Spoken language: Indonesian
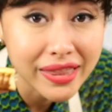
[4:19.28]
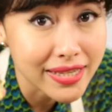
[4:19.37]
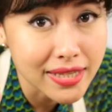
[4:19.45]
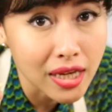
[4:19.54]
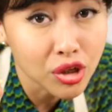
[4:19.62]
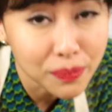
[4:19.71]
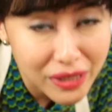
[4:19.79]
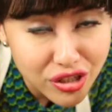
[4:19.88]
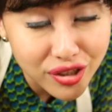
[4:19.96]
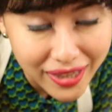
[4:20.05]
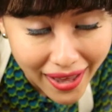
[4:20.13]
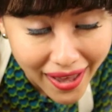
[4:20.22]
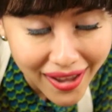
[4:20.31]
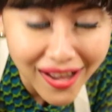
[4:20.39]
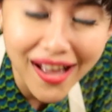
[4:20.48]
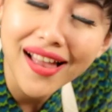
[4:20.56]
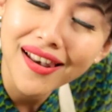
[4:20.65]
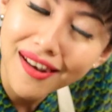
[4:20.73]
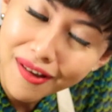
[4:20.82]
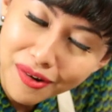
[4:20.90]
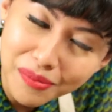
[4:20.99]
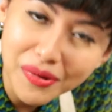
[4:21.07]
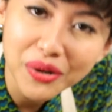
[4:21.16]
Dan jangan lupa juga
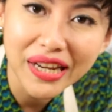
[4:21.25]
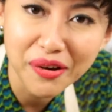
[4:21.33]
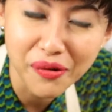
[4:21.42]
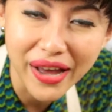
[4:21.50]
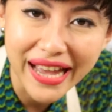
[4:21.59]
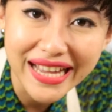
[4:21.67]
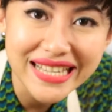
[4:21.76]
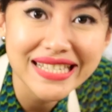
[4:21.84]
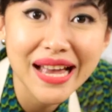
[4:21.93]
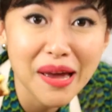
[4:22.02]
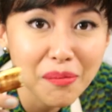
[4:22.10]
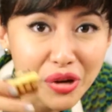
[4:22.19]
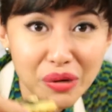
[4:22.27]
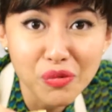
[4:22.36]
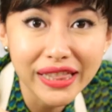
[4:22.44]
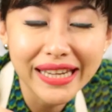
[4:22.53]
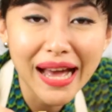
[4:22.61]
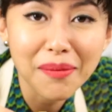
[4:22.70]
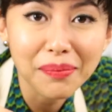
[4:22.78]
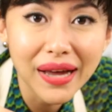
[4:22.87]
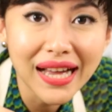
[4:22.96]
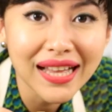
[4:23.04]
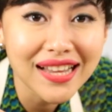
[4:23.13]
kalau mau request, mau dibuatin
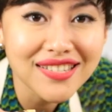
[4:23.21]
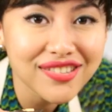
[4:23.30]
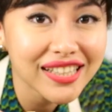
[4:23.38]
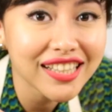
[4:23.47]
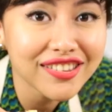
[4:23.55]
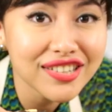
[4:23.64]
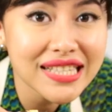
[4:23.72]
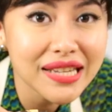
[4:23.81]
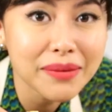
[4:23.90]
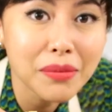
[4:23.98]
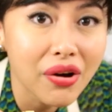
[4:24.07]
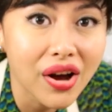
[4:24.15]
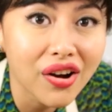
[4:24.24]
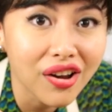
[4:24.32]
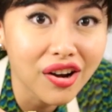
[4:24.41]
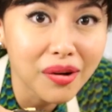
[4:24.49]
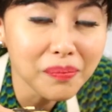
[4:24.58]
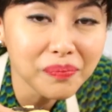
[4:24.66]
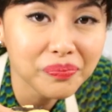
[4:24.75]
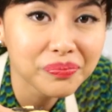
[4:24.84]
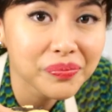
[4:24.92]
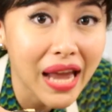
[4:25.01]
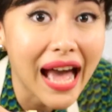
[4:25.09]
apa, langsung aja tulis di bawah kolom
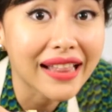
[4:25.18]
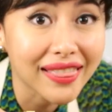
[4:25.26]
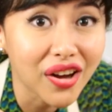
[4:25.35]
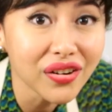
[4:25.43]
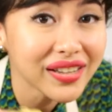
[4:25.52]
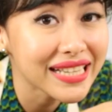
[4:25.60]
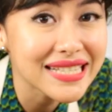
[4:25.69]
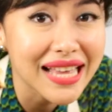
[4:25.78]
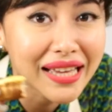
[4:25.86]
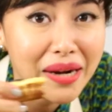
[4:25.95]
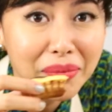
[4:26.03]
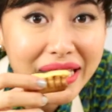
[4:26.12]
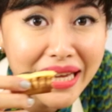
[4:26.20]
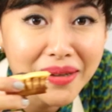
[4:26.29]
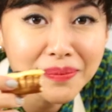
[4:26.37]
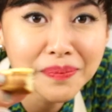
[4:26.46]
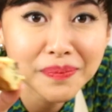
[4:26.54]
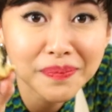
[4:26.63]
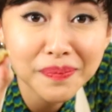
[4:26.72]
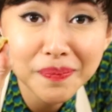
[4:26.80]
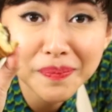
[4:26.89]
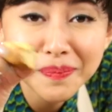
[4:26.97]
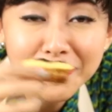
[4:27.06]
atau di Instagram kita.
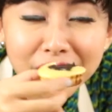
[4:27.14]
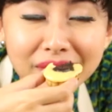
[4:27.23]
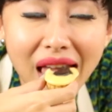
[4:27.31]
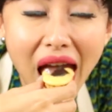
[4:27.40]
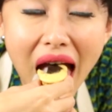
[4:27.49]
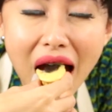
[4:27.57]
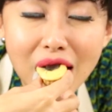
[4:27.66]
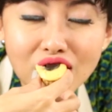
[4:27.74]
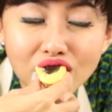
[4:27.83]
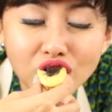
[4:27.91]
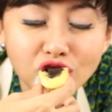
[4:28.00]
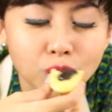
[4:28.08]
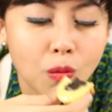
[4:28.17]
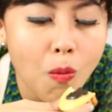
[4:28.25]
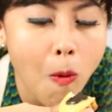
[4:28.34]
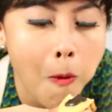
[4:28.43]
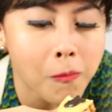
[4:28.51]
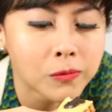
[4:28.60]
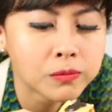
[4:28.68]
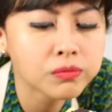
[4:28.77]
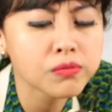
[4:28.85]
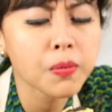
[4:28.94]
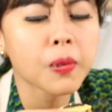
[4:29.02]
Hmm.
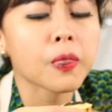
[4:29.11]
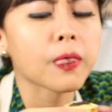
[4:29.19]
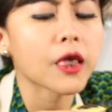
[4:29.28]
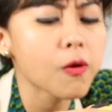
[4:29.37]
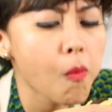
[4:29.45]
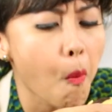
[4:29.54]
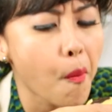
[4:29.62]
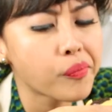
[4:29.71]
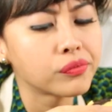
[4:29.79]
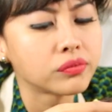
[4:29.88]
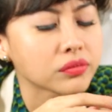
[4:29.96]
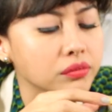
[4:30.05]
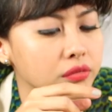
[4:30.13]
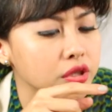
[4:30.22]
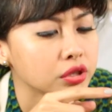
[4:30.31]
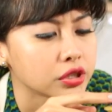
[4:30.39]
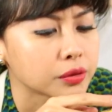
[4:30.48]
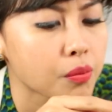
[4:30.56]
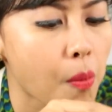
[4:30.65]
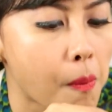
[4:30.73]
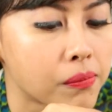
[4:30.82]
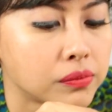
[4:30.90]
Hmm. hmm.